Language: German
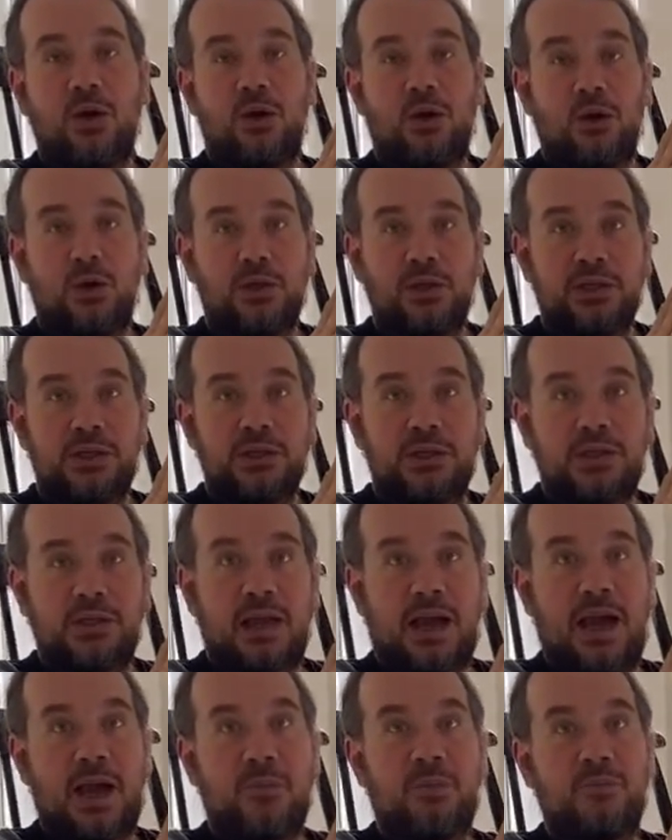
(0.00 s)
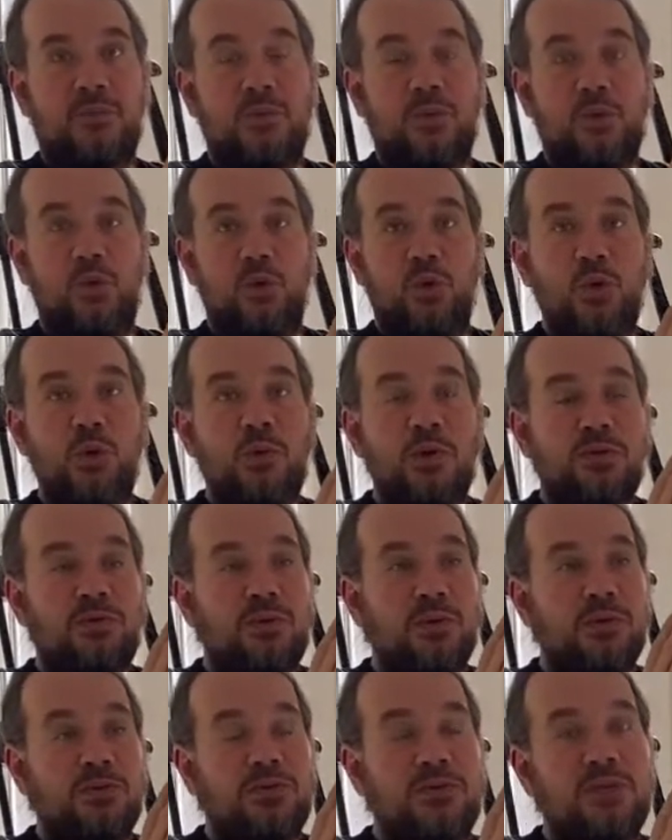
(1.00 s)
und es kamen über
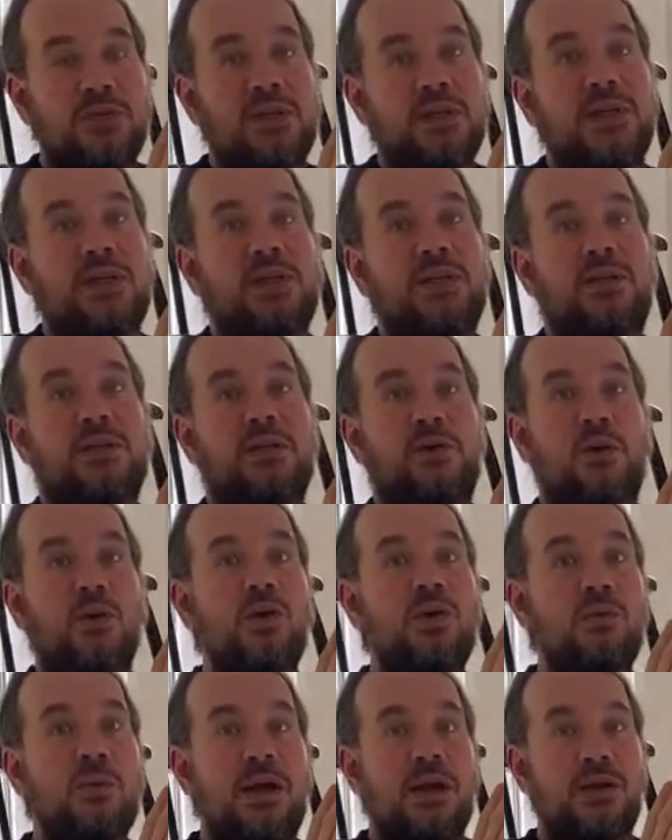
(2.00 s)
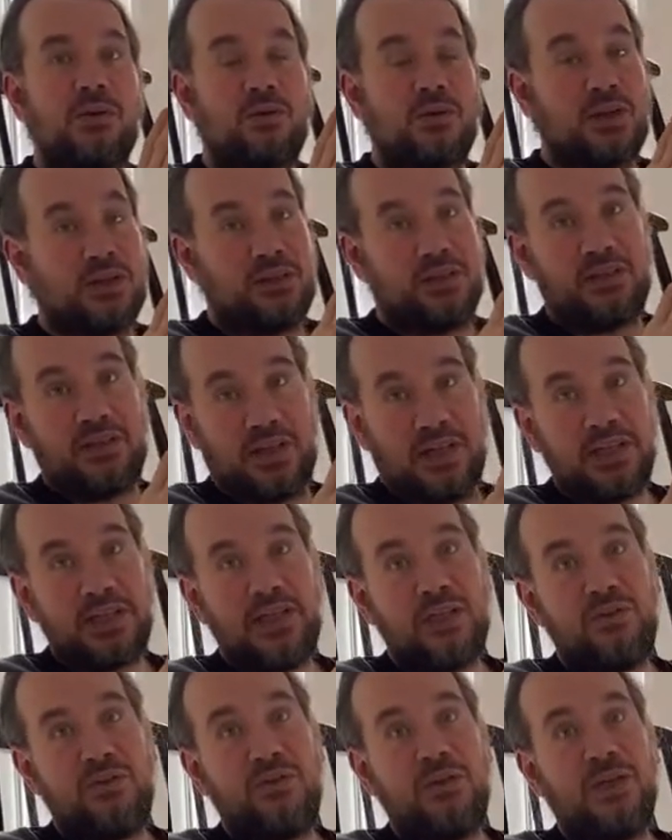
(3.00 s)
50 Rückmeldungen, das ist
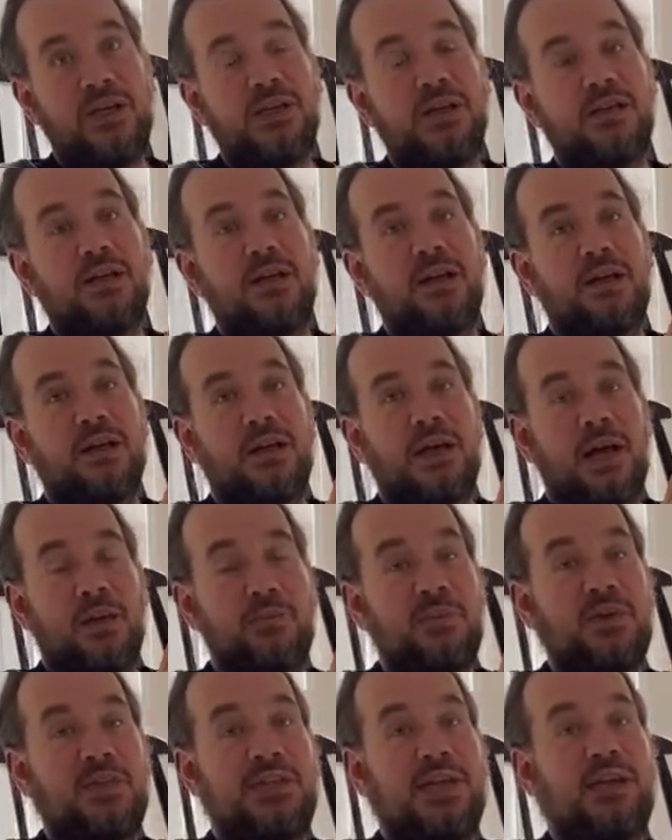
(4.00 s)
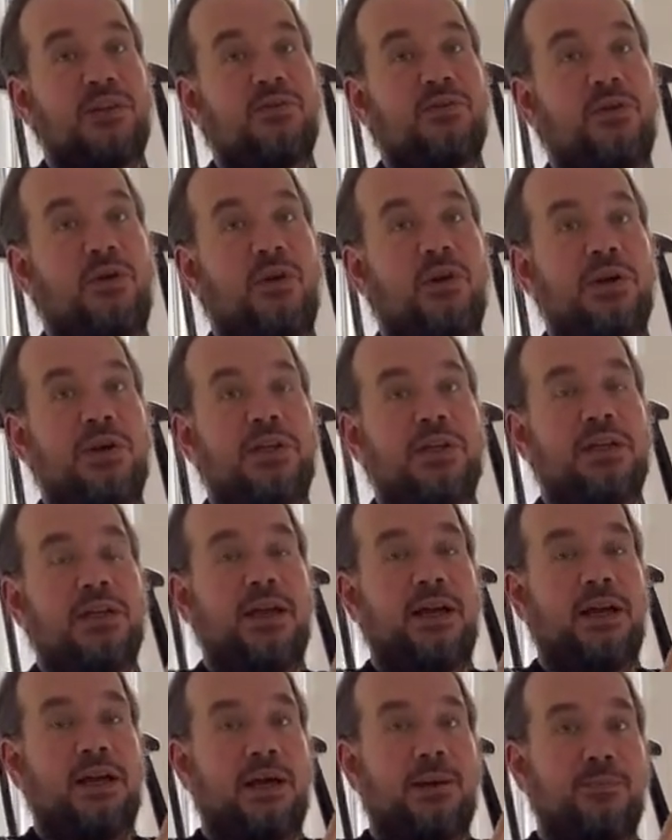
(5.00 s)
richtig viel. Hat mich sehr gefreut.
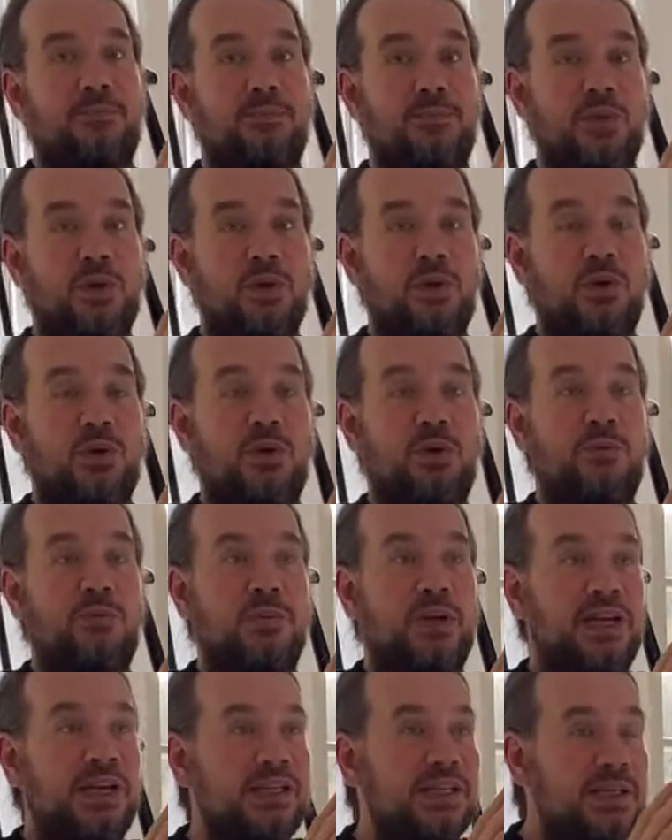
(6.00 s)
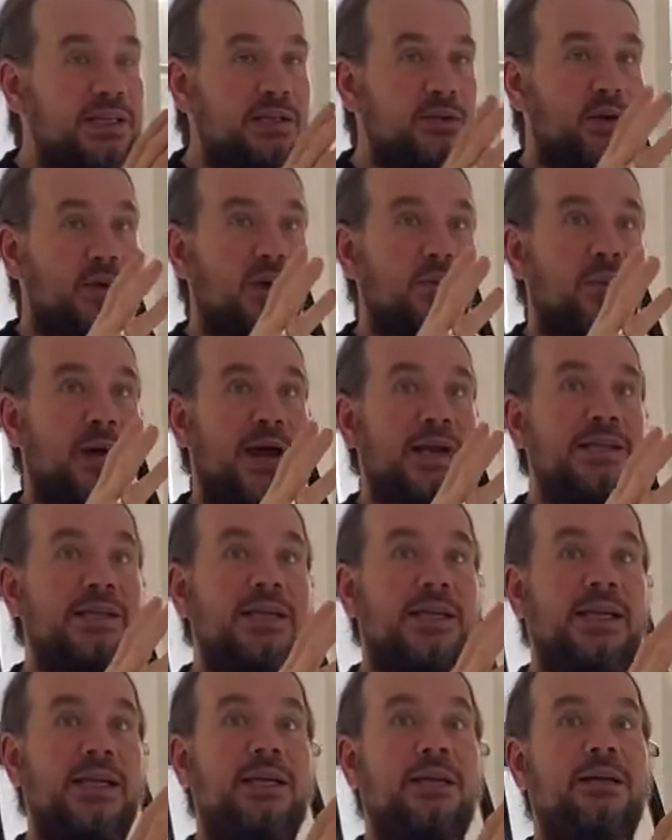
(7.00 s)
Ähm, richtig tolle
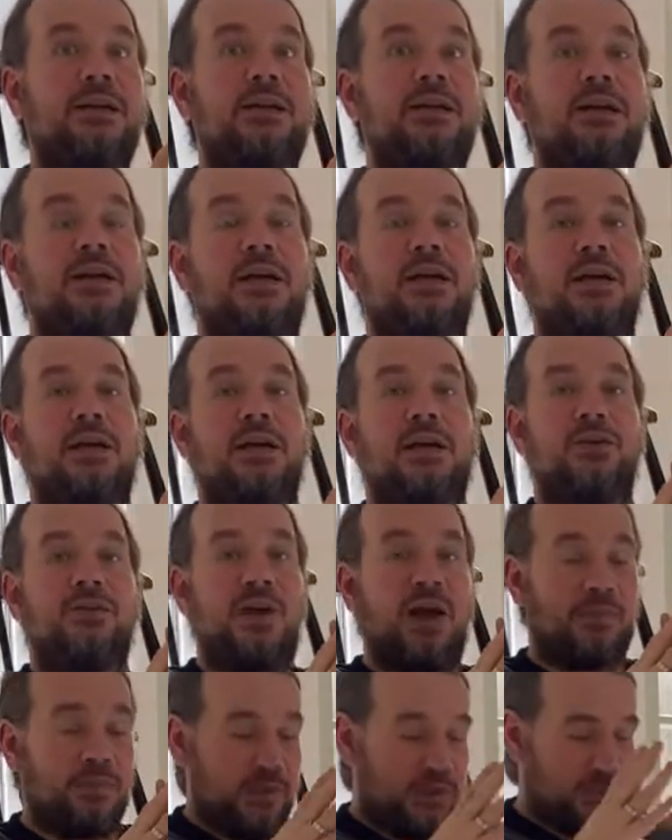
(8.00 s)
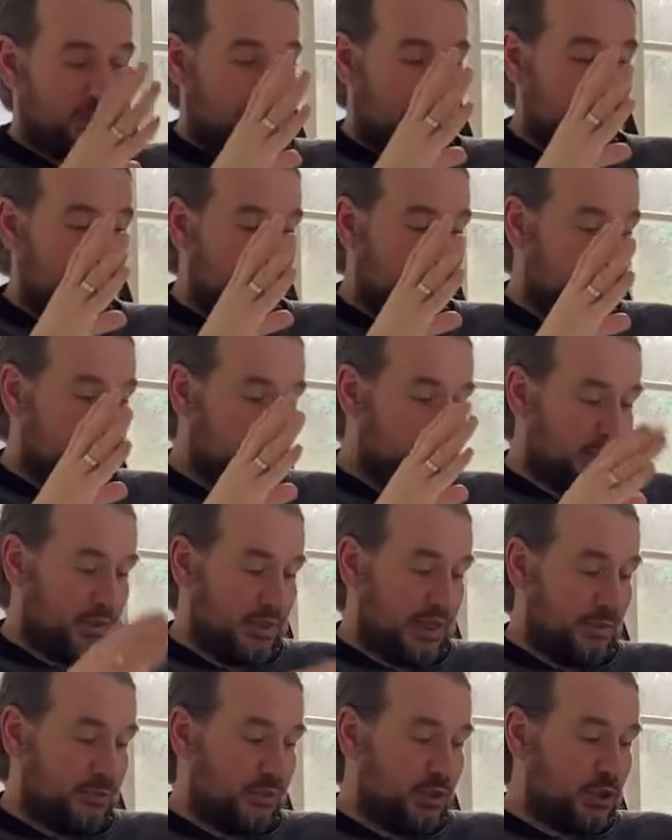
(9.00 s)
Beiträge. Und wir haben diese Beiträge
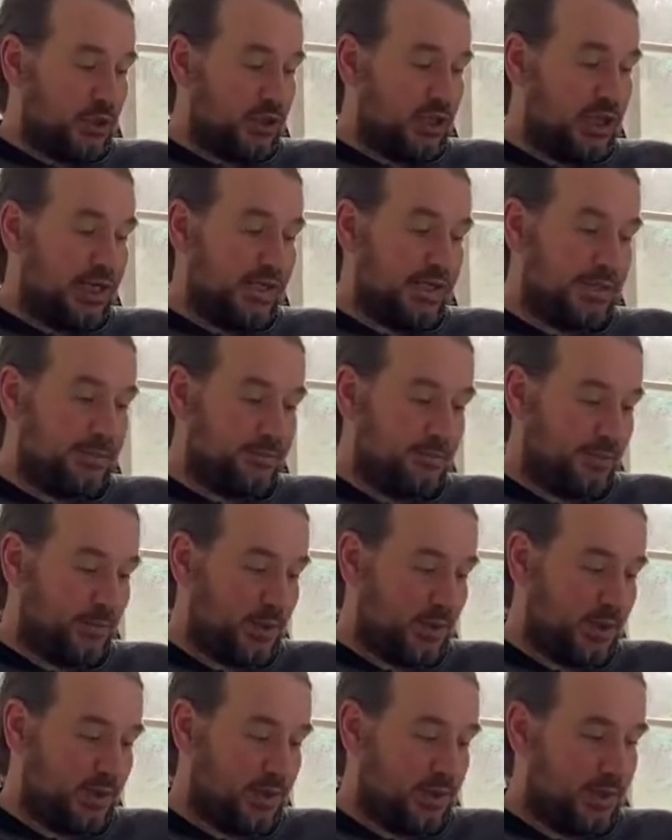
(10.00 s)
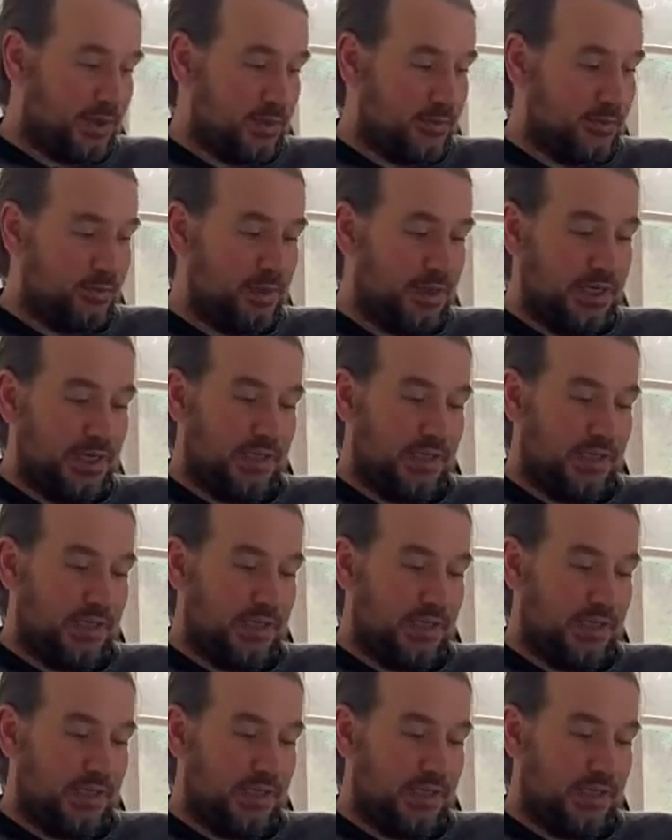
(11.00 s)
zusammengestellt ähm, in